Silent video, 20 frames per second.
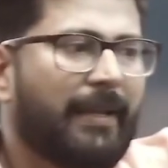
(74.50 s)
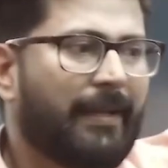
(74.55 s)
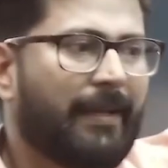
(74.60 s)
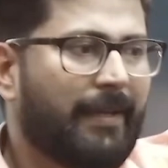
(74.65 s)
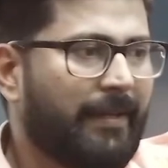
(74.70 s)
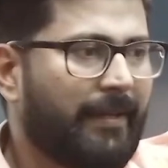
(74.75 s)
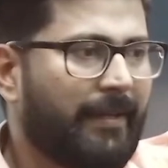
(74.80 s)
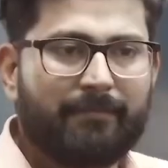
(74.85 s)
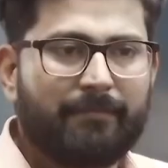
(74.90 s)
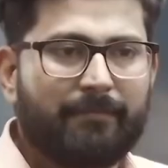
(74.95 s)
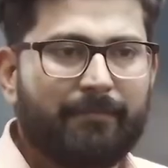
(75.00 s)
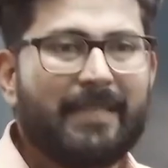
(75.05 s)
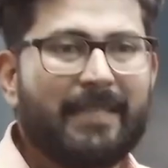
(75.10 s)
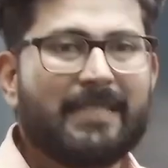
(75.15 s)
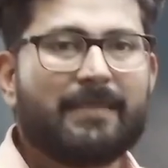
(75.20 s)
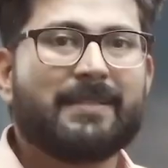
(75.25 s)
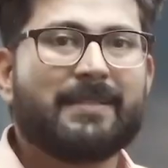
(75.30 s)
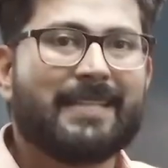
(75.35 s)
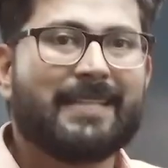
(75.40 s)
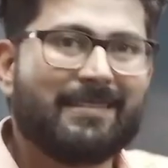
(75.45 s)
के लिए बीच
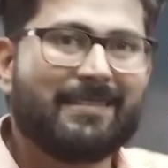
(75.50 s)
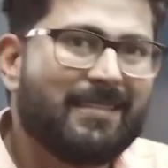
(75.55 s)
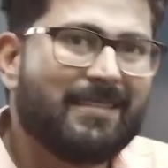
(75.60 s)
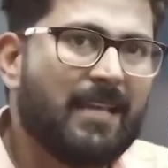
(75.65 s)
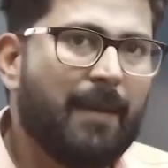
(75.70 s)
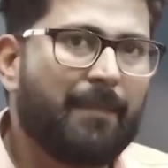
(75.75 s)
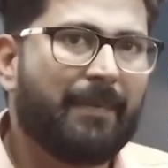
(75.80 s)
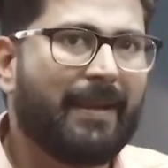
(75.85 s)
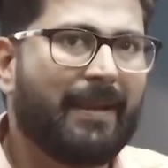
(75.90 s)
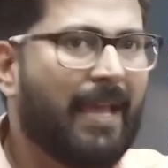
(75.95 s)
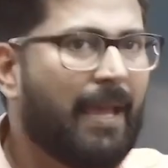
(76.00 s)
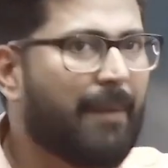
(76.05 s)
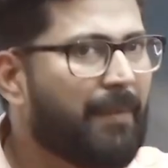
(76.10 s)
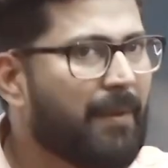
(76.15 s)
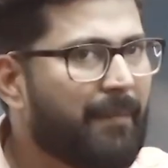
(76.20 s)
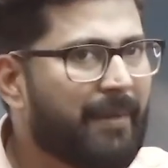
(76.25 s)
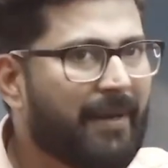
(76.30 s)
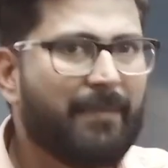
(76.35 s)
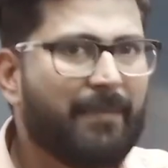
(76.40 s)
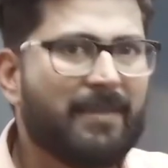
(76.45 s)
में जैसे आपने
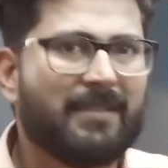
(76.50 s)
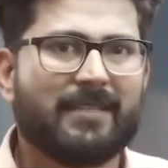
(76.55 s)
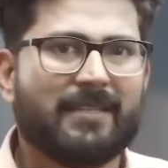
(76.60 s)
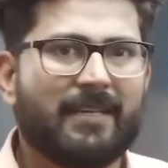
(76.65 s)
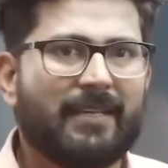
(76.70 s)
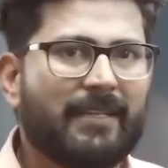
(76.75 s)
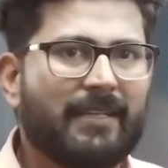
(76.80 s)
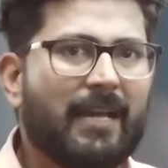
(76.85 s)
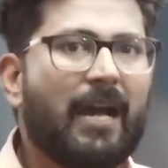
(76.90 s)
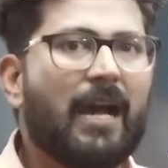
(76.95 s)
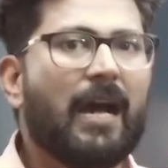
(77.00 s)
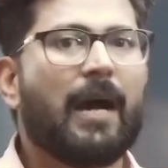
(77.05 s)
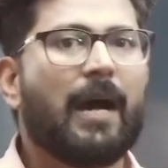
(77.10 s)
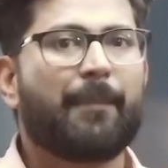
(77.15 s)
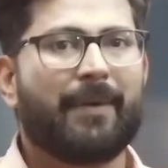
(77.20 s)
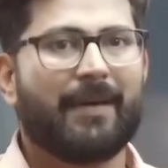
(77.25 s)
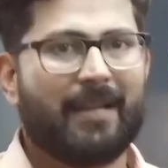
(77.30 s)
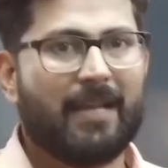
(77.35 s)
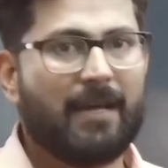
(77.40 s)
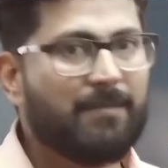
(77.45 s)
एमएम एडमिशन लिया आप
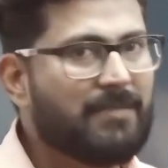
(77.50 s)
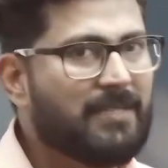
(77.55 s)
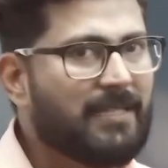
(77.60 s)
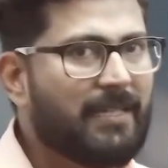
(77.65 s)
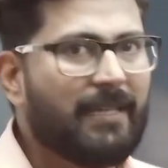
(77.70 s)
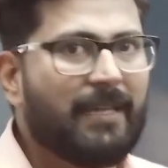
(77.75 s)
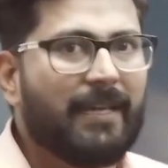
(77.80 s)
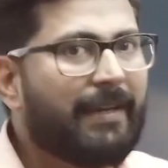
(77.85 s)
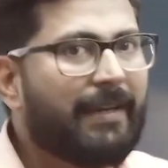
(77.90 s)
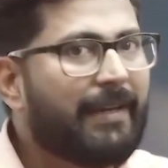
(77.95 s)
आराम से